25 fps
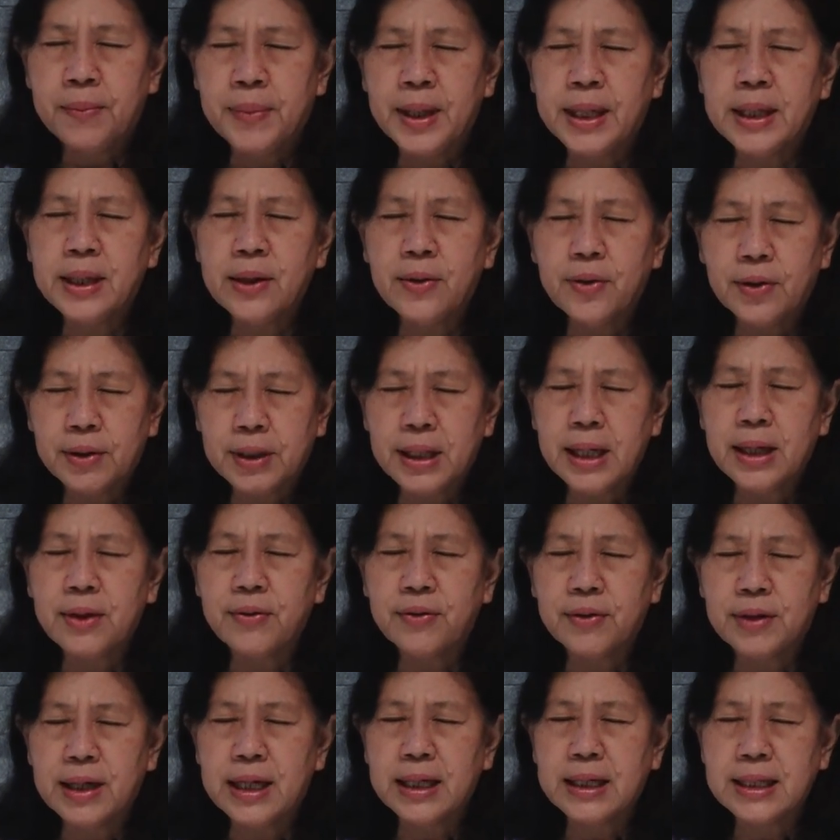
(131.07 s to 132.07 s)
bagi
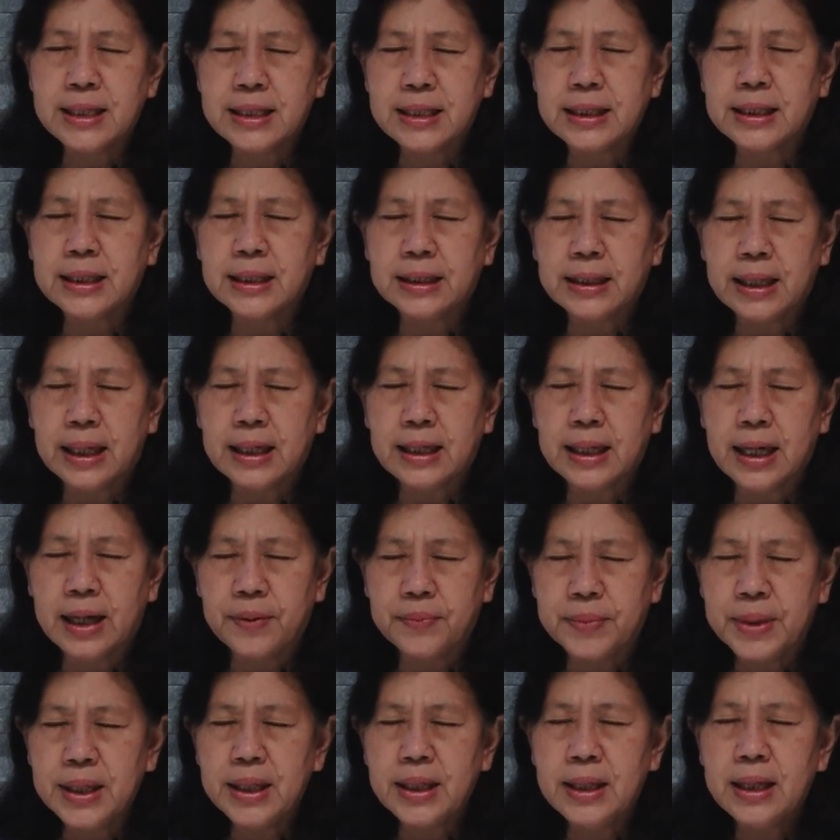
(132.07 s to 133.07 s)
orang-orang di sekitar
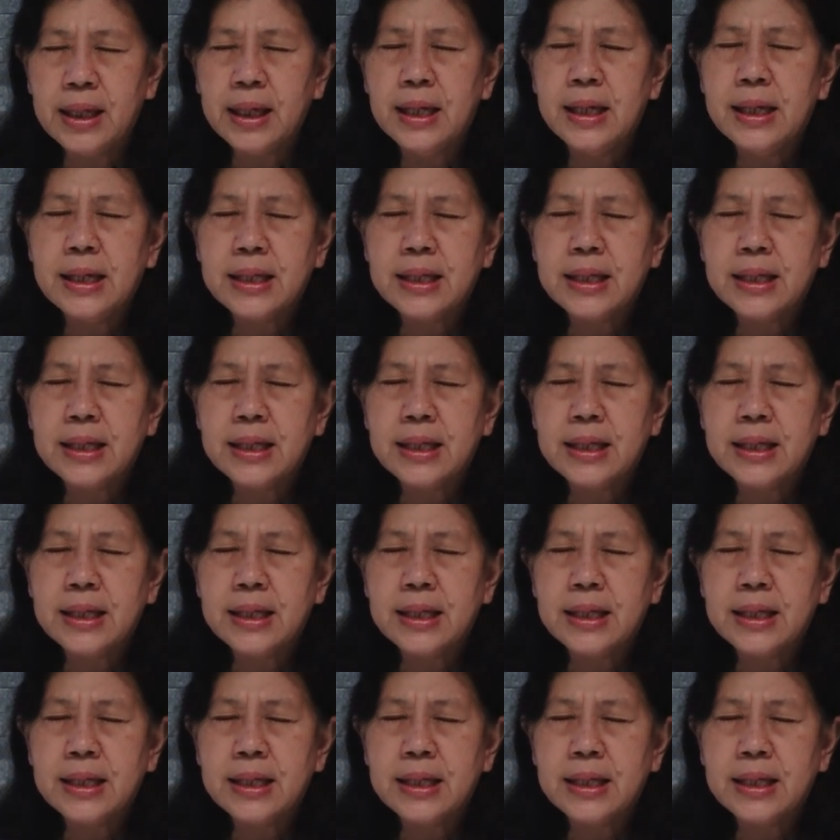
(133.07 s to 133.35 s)
kami,